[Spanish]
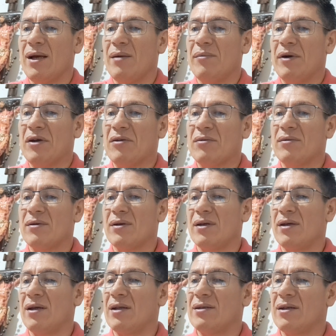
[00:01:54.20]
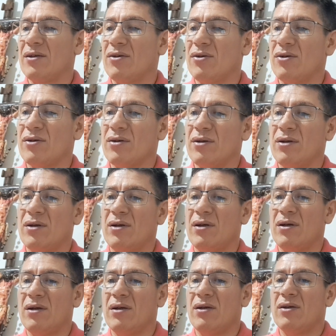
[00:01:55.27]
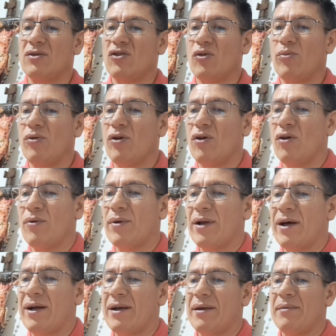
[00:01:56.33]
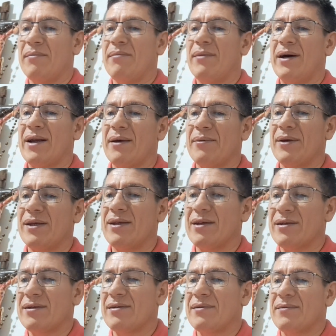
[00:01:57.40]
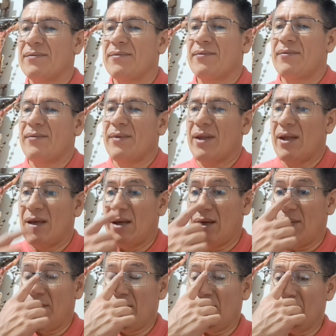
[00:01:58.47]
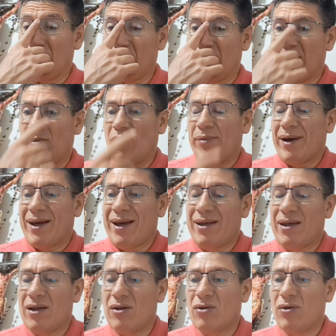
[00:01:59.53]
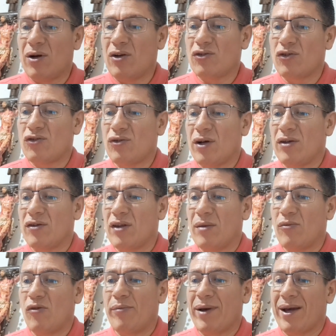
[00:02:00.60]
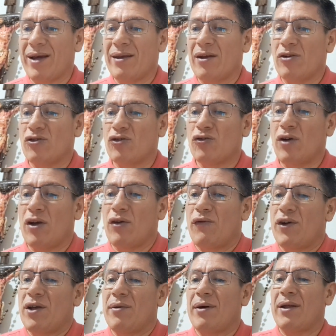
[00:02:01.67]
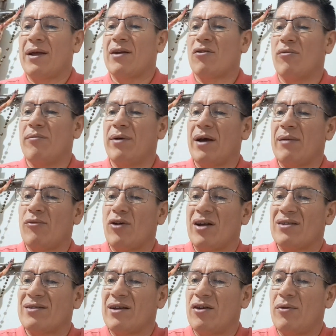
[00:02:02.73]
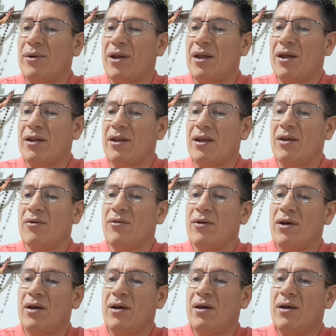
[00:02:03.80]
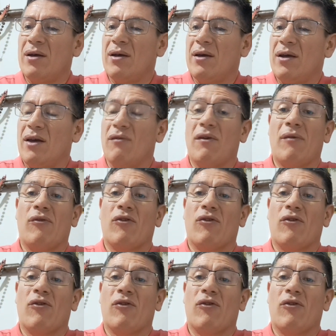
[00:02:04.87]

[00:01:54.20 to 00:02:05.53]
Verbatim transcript: Bueno, y el Señor supo obrar maravillas. Bueno, desde muy pequeña, no a los ocho años, desde muy pequeña, a los ocho años fue llevada al, al monasterio benedictino y fue